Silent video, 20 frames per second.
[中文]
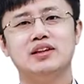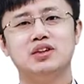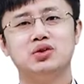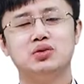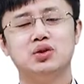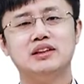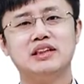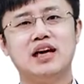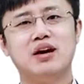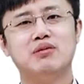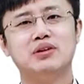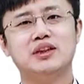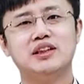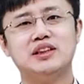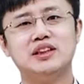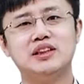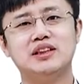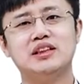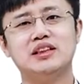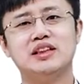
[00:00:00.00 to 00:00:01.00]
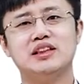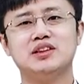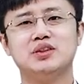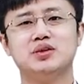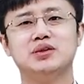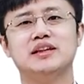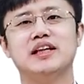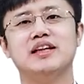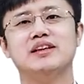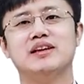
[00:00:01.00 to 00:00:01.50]
所掌握的信息也是
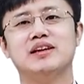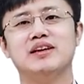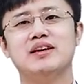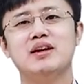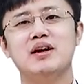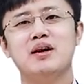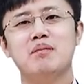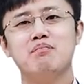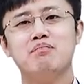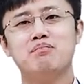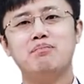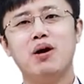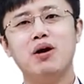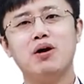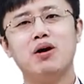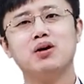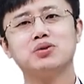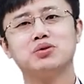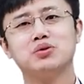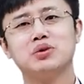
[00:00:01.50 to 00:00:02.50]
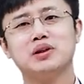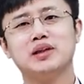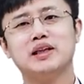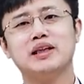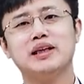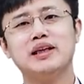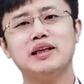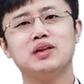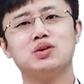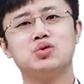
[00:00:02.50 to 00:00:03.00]
有限的。报告中
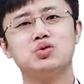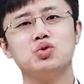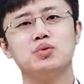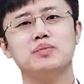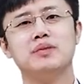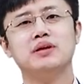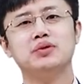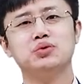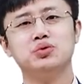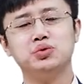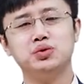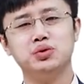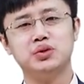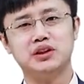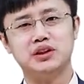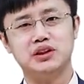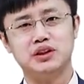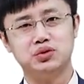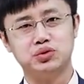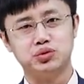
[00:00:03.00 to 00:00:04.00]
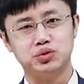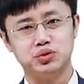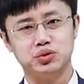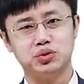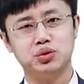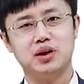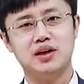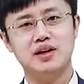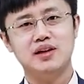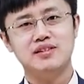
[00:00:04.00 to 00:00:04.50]
可以注明具体的举
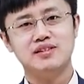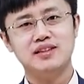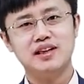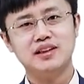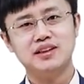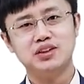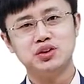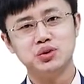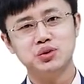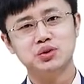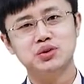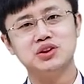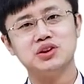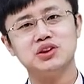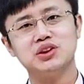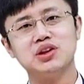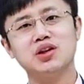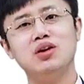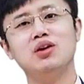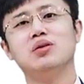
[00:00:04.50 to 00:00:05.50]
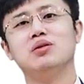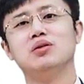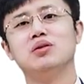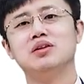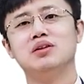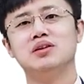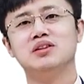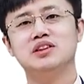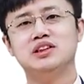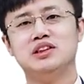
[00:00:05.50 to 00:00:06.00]
措，在就职之后
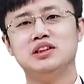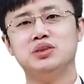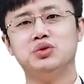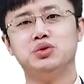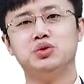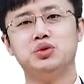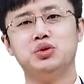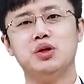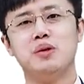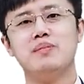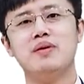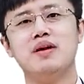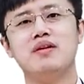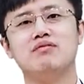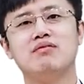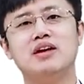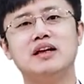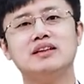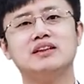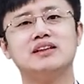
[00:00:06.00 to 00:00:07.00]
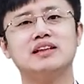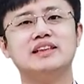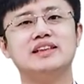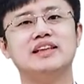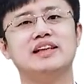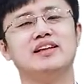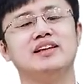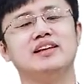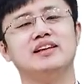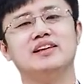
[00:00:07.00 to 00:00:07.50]
给予全面完整的
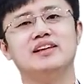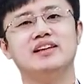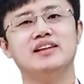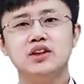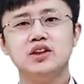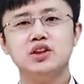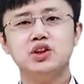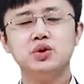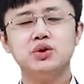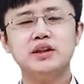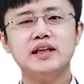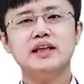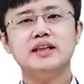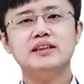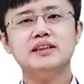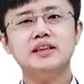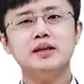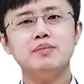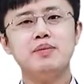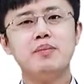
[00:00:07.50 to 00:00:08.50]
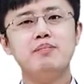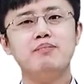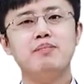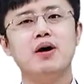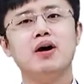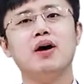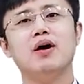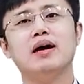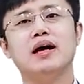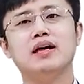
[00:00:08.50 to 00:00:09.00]
建议。就这个竞聘
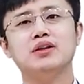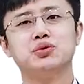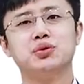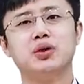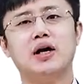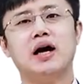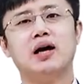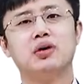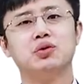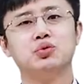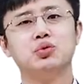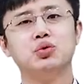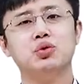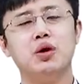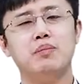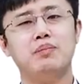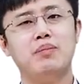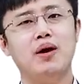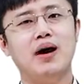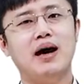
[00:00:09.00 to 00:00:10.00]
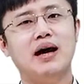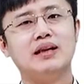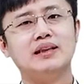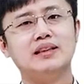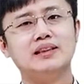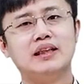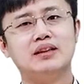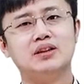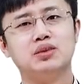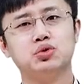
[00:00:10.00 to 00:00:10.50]
报告来说啊，如果包含了
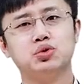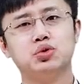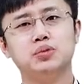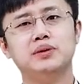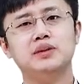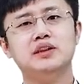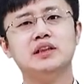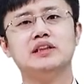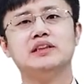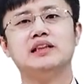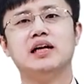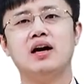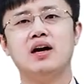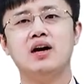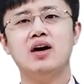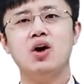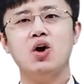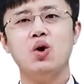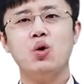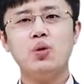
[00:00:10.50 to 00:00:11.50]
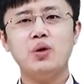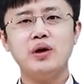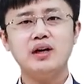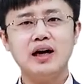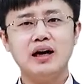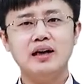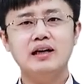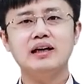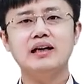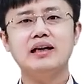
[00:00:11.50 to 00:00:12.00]
这样的初步设想。会
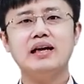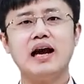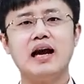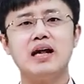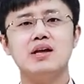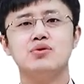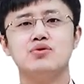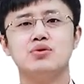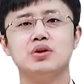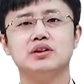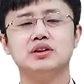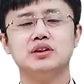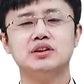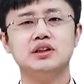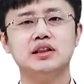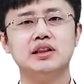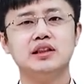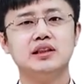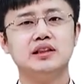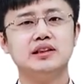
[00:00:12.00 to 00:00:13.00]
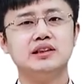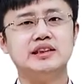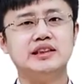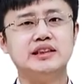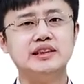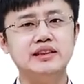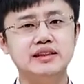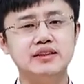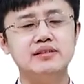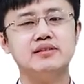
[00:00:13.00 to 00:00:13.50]
让人感觉这是一个
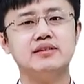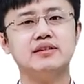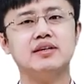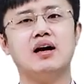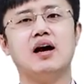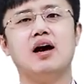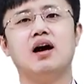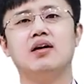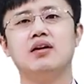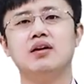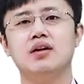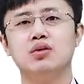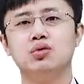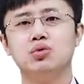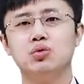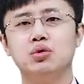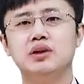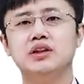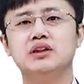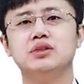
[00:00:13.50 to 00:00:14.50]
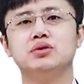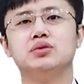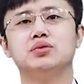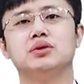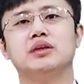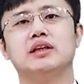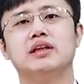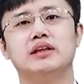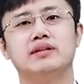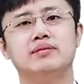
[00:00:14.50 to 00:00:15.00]
积极思考、努力进取
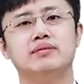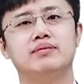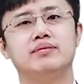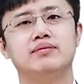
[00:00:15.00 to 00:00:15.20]
的人。